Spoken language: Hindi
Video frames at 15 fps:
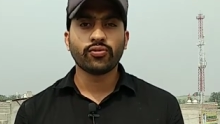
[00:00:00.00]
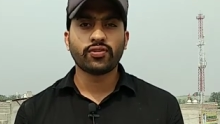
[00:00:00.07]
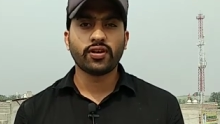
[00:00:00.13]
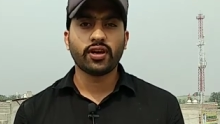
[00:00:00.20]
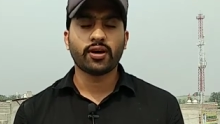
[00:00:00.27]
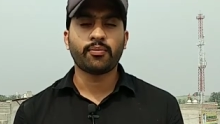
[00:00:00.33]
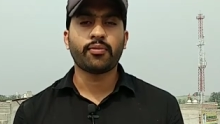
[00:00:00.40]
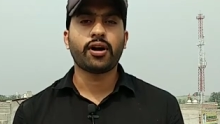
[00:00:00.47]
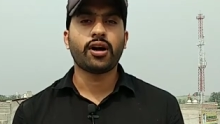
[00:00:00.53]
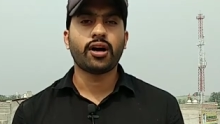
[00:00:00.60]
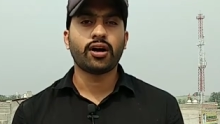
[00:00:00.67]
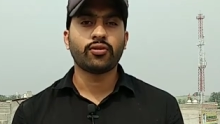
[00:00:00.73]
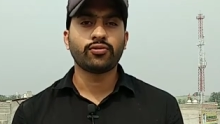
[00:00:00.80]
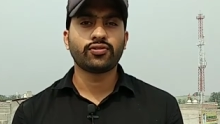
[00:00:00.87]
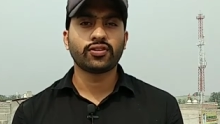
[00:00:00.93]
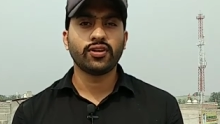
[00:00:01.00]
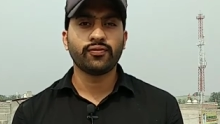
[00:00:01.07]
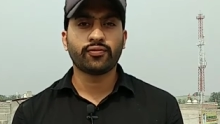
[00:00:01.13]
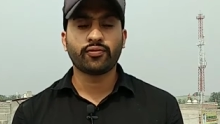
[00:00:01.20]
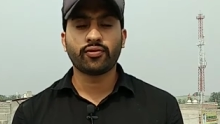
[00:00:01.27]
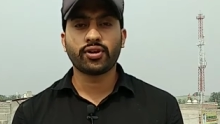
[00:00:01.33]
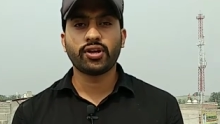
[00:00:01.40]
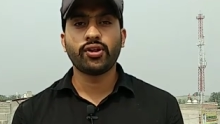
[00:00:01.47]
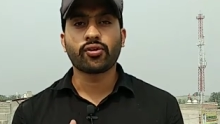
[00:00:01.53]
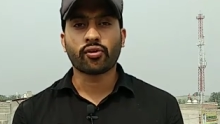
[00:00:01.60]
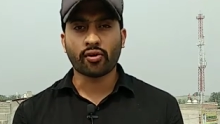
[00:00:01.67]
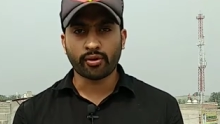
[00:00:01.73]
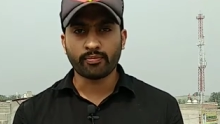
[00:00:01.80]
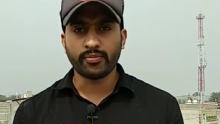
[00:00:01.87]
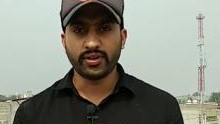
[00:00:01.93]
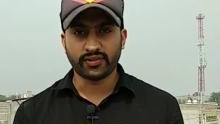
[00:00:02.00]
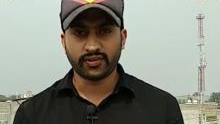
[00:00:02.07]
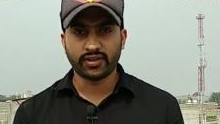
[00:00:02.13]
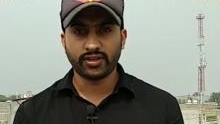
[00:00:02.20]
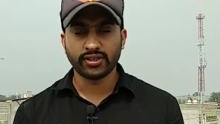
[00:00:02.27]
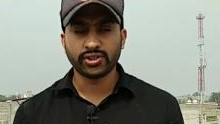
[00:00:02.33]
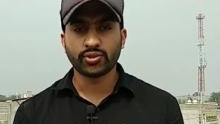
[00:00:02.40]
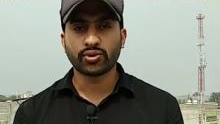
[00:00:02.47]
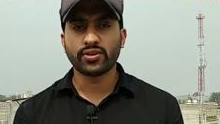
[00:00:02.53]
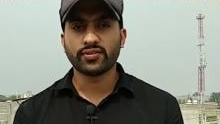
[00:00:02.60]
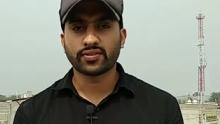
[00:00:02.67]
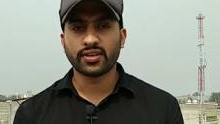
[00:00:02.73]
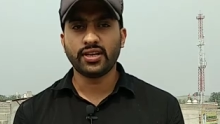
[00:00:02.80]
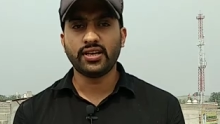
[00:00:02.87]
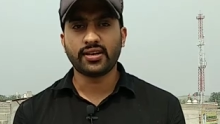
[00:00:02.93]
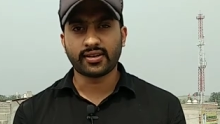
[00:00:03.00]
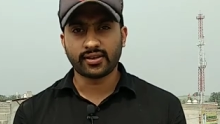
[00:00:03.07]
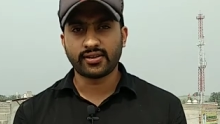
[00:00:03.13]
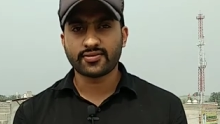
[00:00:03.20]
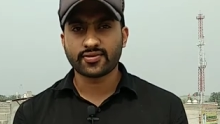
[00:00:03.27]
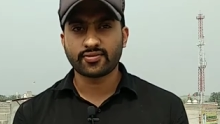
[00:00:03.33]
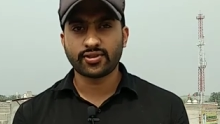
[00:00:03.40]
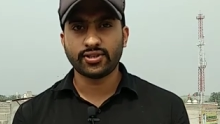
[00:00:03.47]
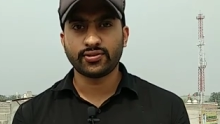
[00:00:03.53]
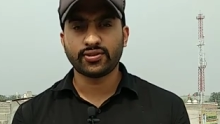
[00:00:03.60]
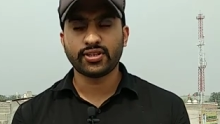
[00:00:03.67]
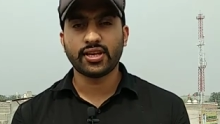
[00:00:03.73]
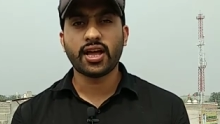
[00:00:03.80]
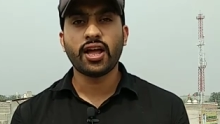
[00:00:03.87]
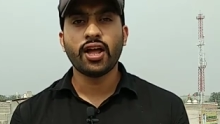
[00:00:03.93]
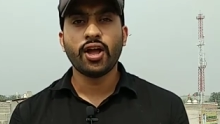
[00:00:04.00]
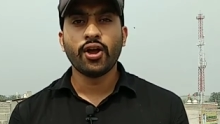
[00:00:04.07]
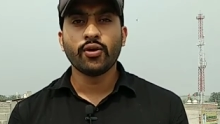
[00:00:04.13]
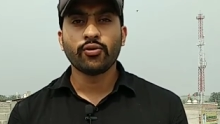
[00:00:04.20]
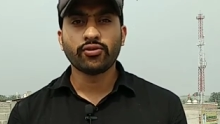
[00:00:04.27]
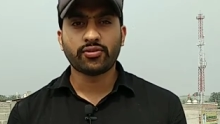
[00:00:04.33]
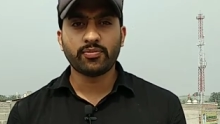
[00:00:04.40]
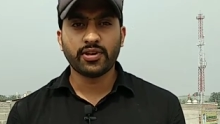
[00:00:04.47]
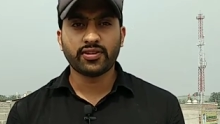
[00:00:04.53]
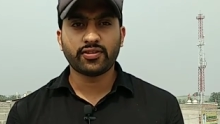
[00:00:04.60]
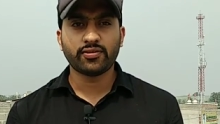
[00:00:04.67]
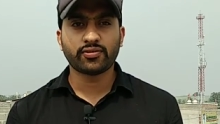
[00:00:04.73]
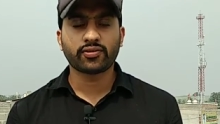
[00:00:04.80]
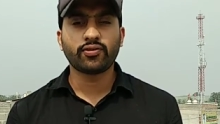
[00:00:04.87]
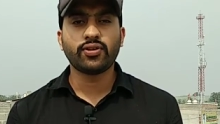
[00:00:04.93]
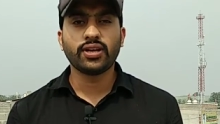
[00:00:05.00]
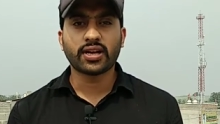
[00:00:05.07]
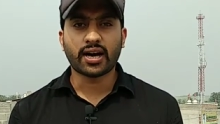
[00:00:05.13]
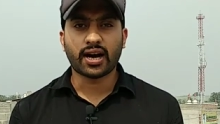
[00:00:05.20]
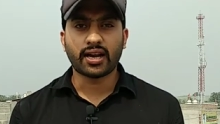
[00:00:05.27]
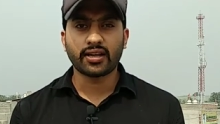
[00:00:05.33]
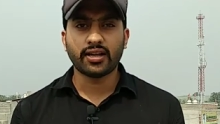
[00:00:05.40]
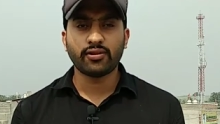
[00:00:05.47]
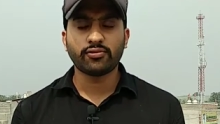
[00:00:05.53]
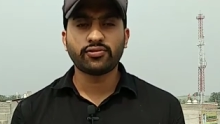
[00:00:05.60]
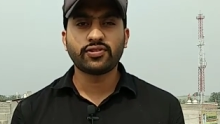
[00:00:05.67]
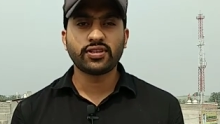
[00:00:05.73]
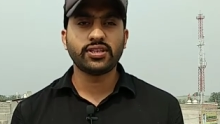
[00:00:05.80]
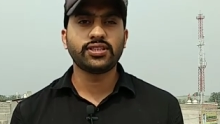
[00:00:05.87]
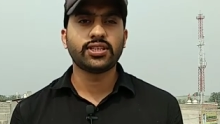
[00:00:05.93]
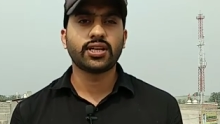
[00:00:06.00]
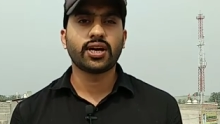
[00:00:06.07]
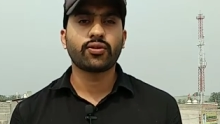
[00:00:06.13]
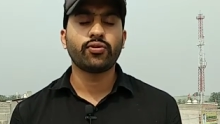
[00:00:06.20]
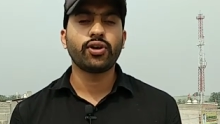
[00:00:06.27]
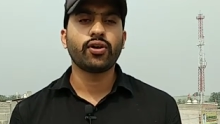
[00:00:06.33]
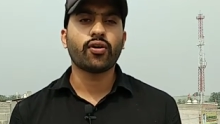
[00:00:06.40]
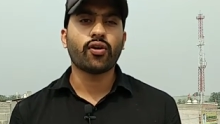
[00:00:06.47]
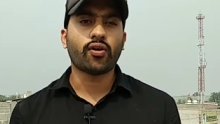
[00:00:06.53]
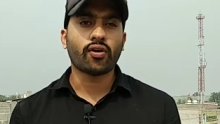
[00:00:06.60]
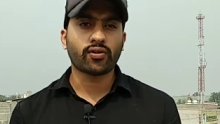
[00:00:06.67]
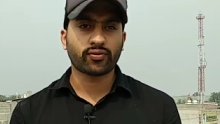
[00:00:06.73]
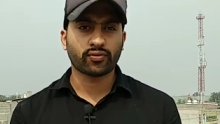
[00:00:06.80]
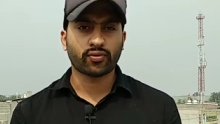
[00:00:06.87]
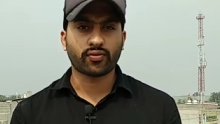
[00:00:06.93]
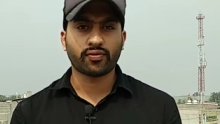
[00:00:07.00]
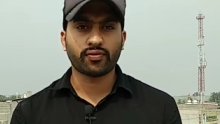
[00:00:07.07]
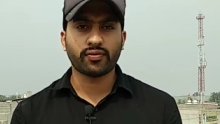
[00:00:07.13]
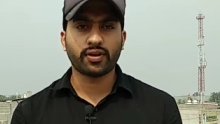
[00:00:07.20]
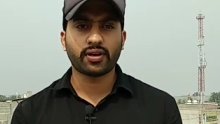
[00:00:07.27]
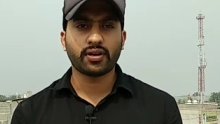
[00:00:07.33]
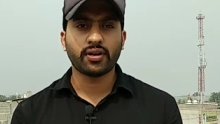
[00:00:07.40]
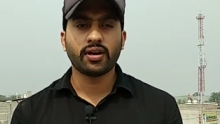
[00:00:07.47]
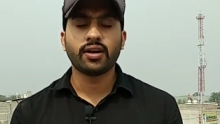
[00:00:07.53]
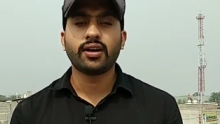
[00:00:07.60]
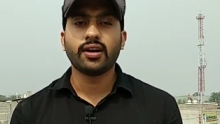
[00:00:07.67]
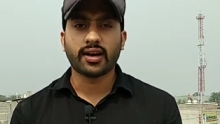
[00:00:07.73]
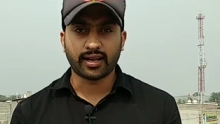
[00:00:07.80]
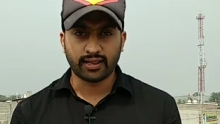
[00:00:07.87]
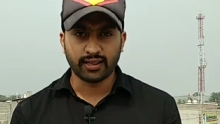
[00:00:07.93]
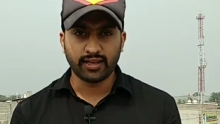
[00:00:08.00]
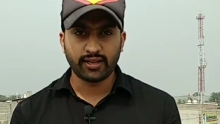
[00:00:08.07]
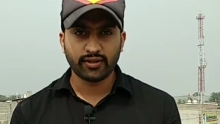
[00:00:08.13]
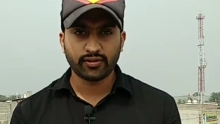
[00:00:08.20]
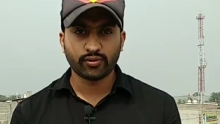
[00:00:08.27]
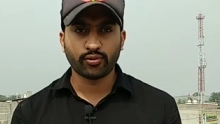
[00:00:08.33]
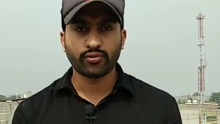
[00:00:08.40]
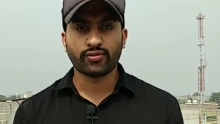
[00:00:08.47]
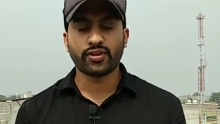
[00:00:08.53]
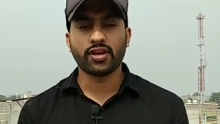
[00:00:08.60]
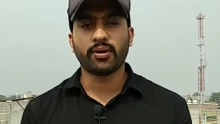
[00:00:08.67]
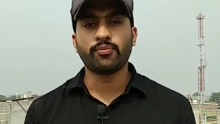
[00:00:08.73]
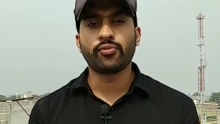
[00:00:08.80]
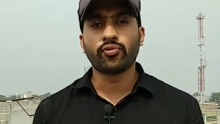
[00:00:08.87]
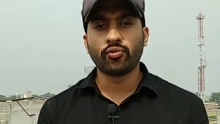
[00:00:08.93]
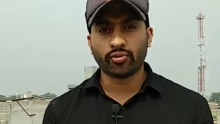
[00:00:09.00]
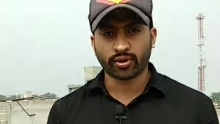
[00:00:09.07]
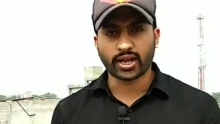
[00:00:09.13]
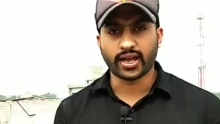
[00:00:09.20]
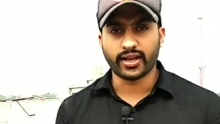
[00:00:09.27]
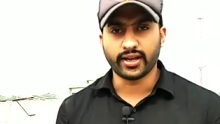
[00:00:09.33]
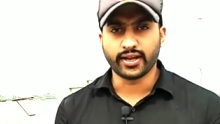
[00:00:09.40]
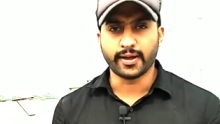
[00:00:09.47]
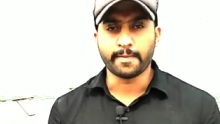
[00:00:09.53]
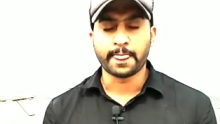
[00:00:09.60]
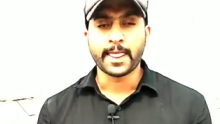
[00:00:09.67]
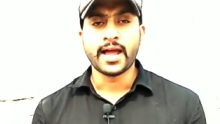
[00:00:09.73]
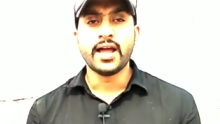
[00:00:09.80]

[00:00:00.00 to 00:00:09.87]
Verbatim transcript: उसे हम आ, उसकी फ़ोन की रोम में से जो कि उसकी इंटरनल स्टोरेज होती है उसमें से उसको निकाल के उसकी जगह कोई और सॉफ्टवेयर डाल दें तो उसे हम रूट कहेंगे